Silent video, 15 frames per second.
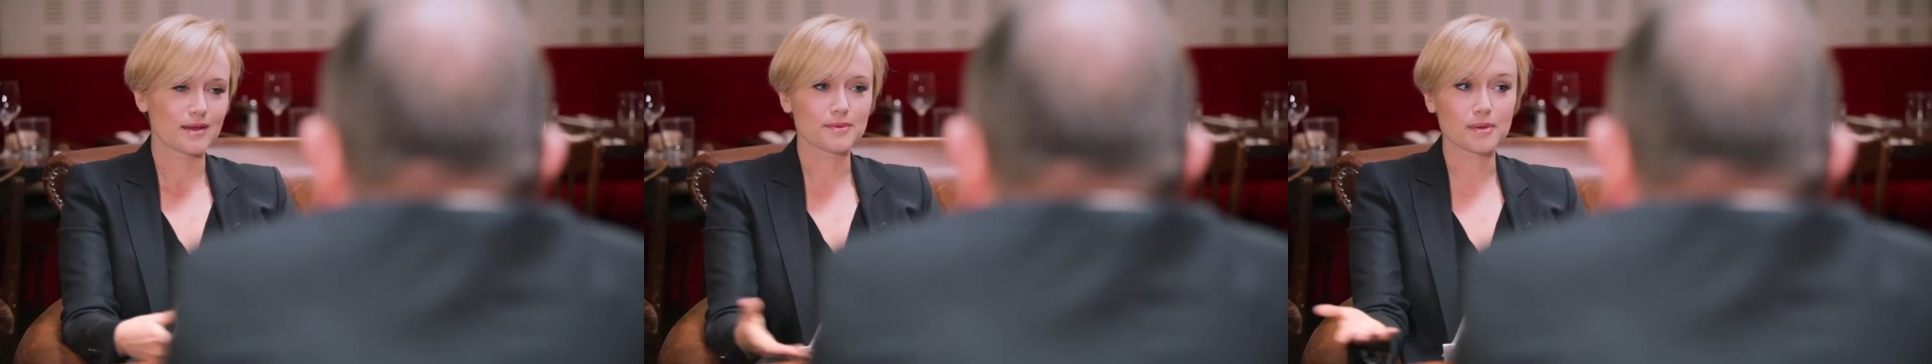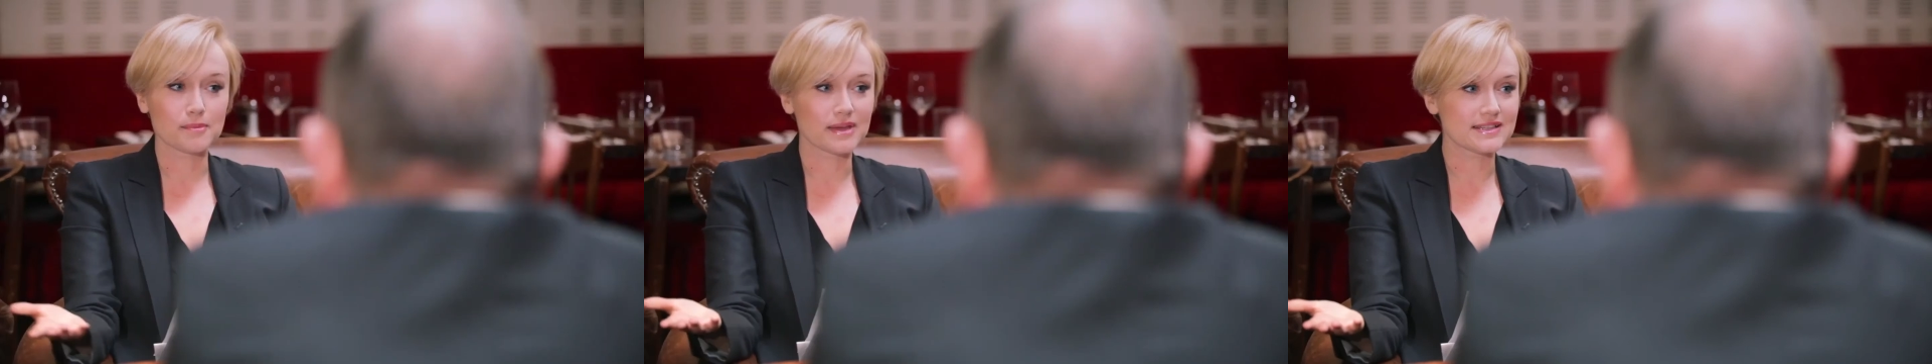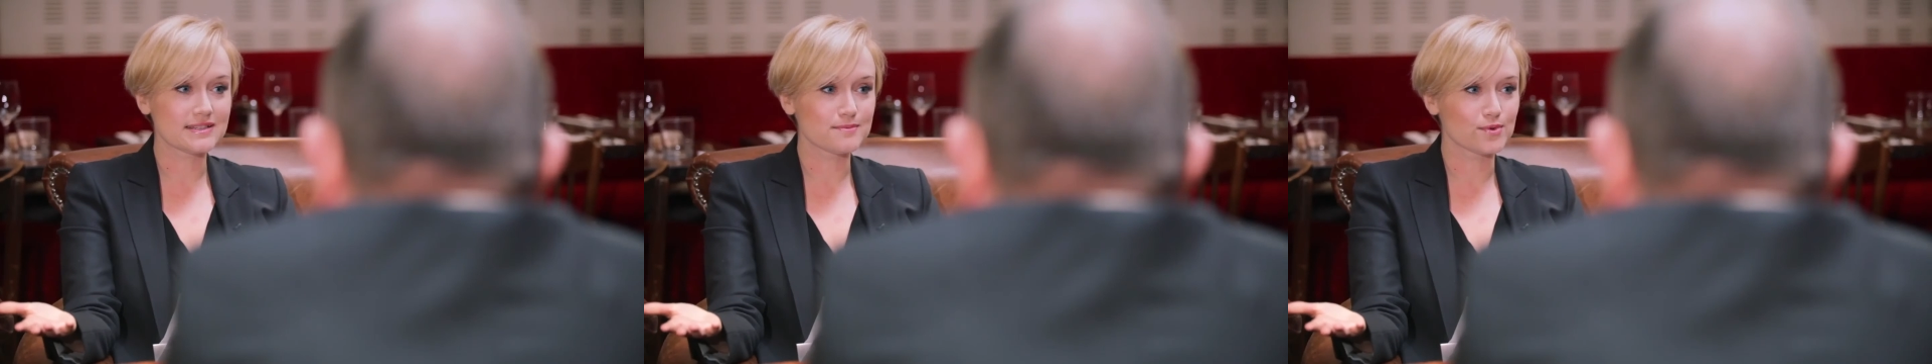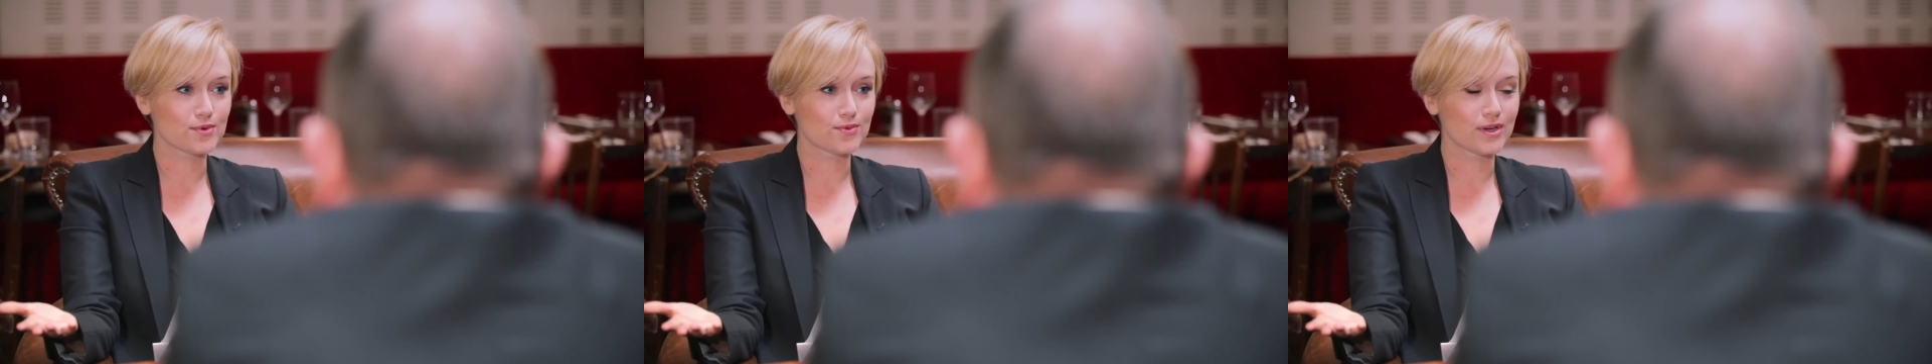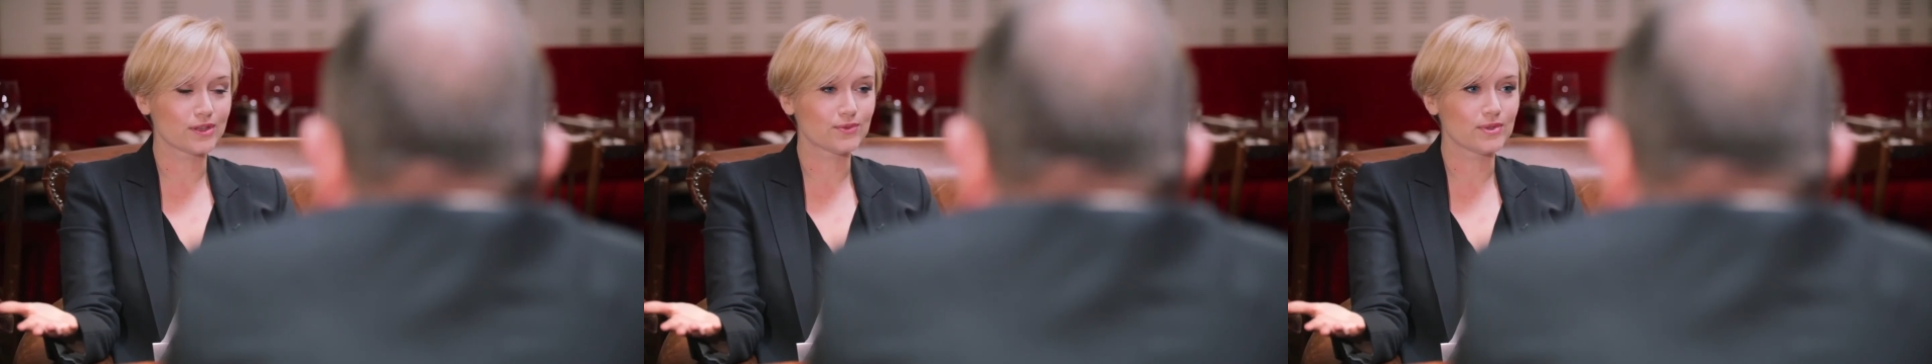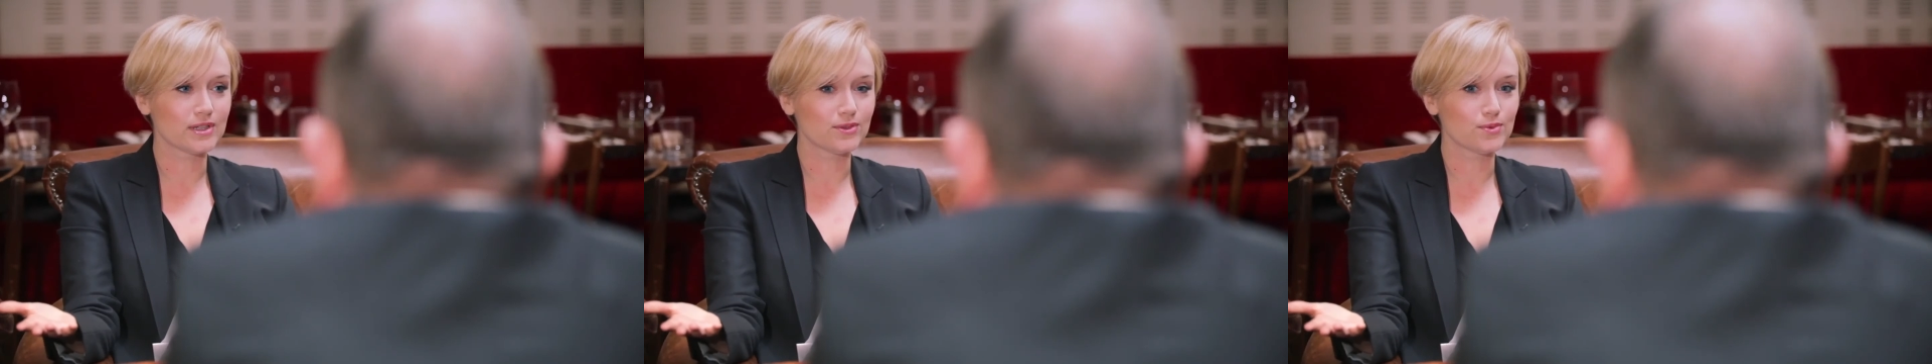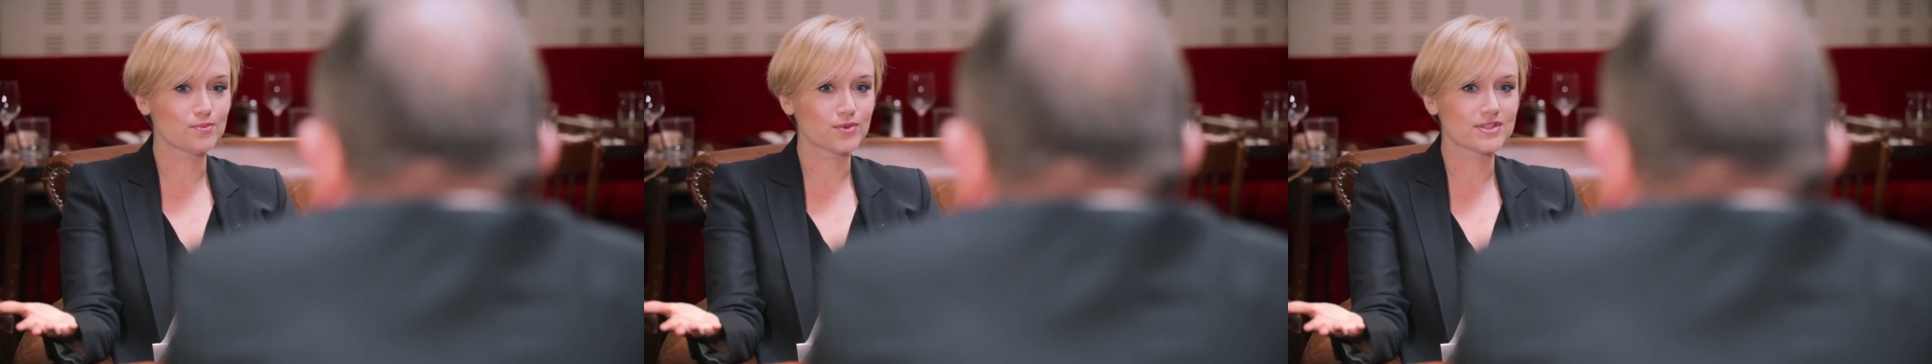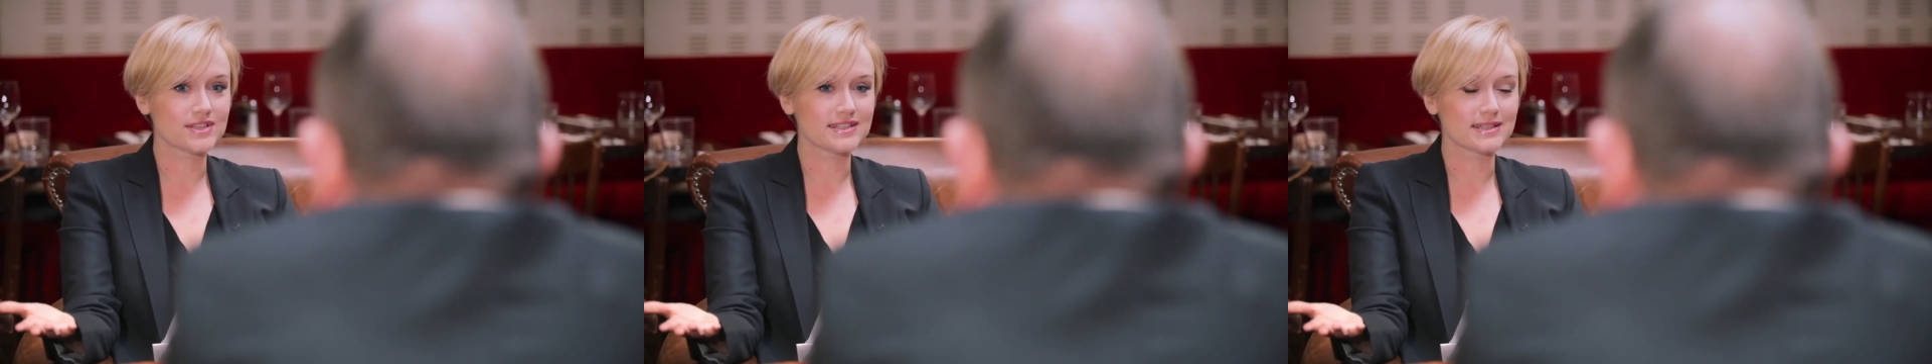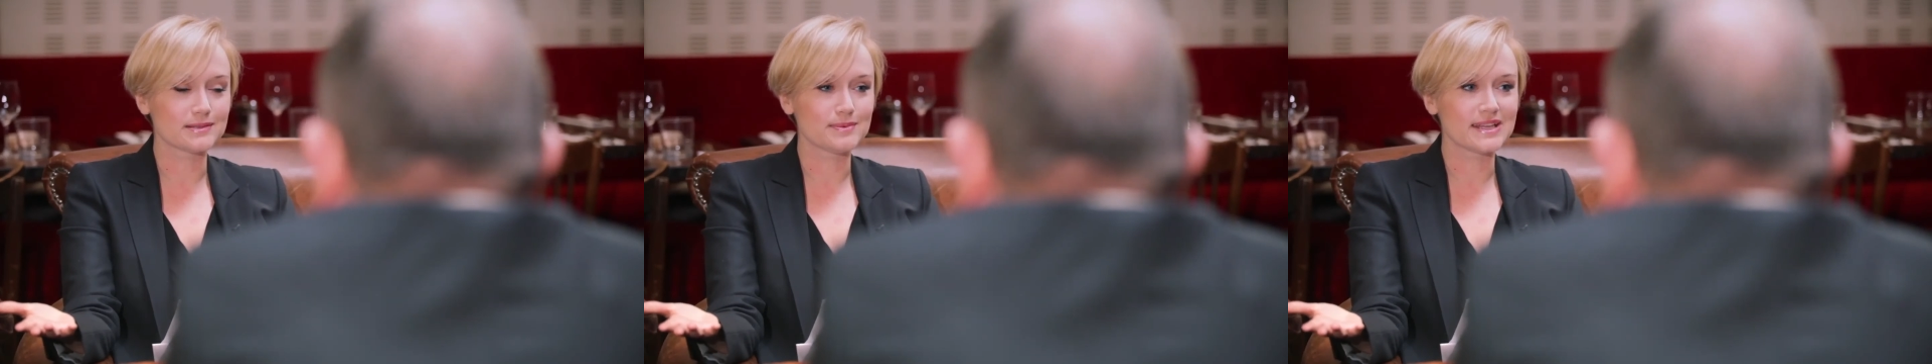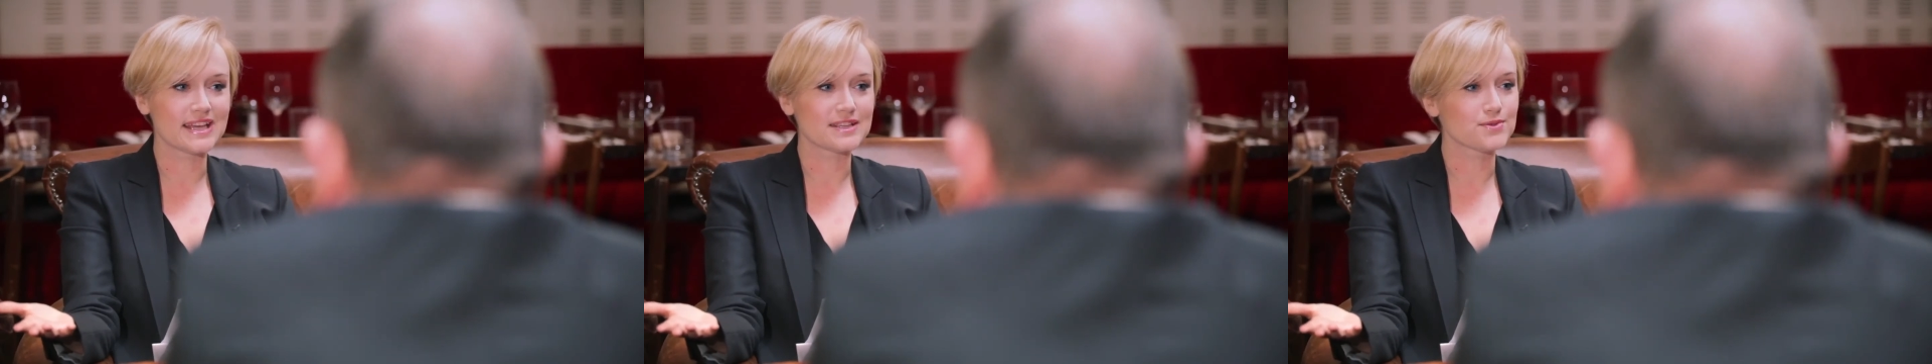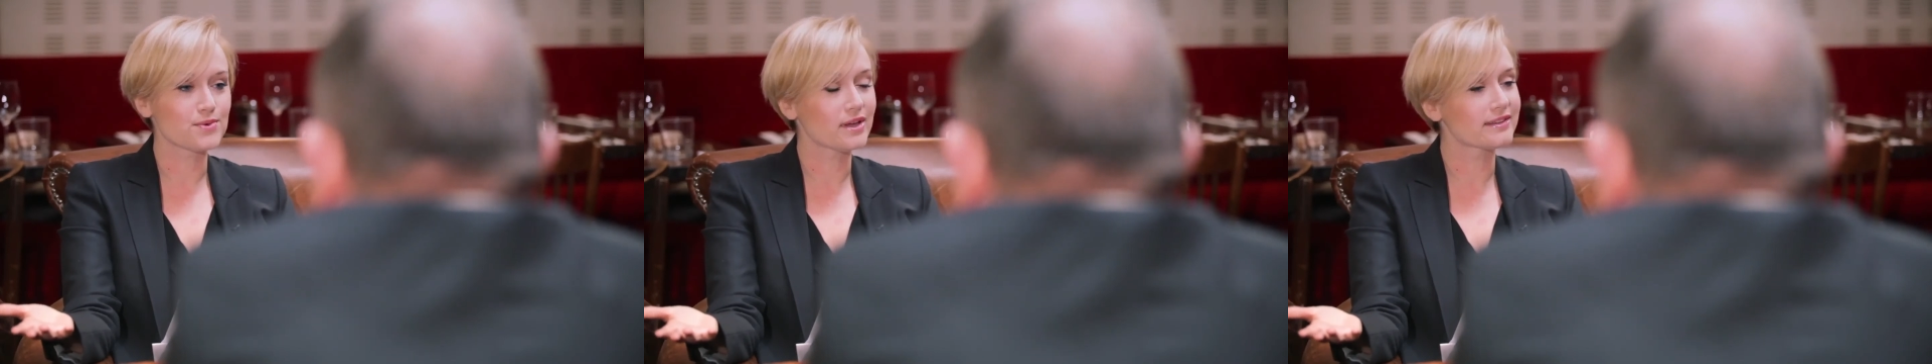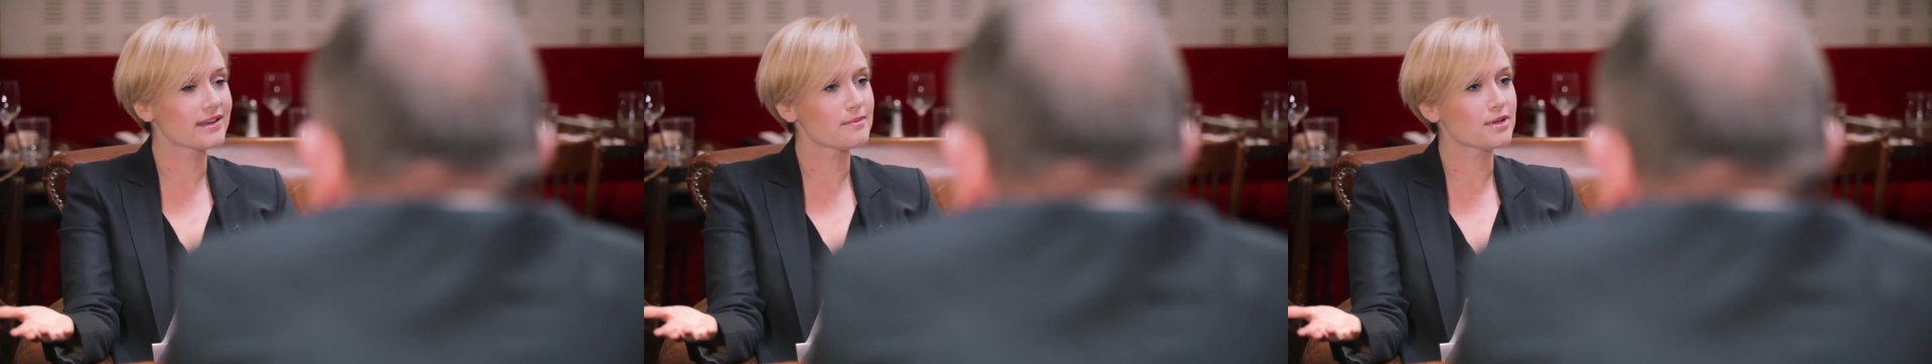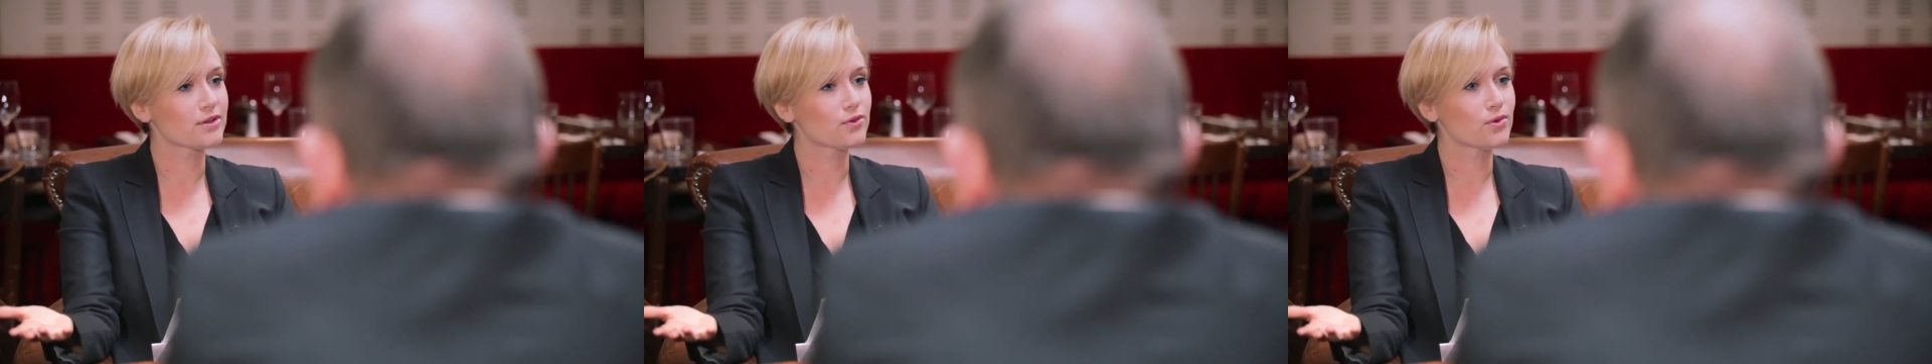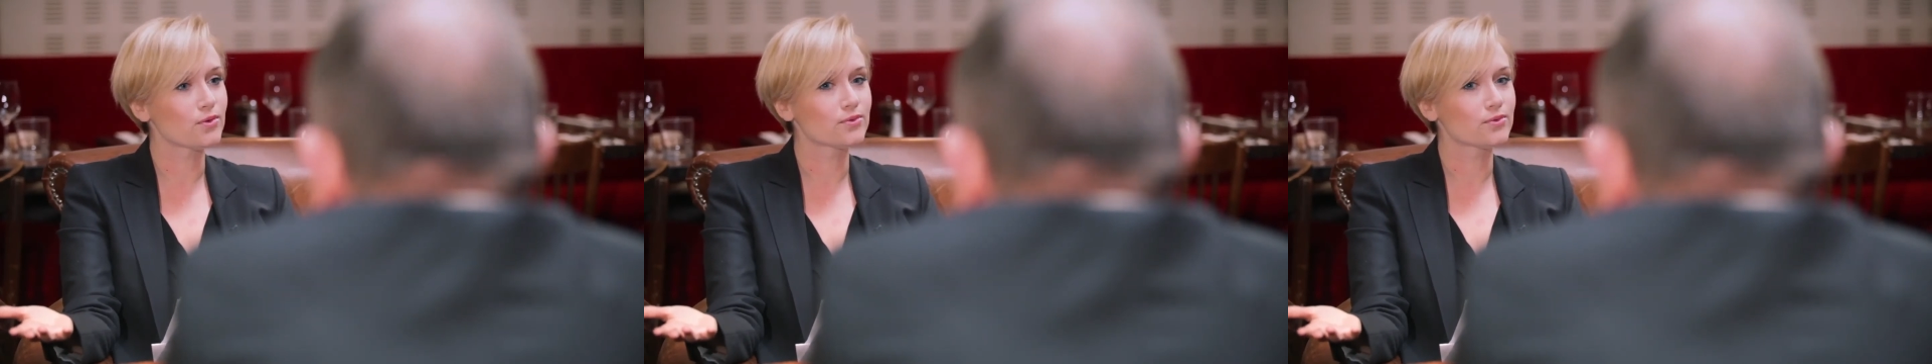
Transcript: Eh bien, merci beaucoup à tous les deux pour ces explications. À très bientôt.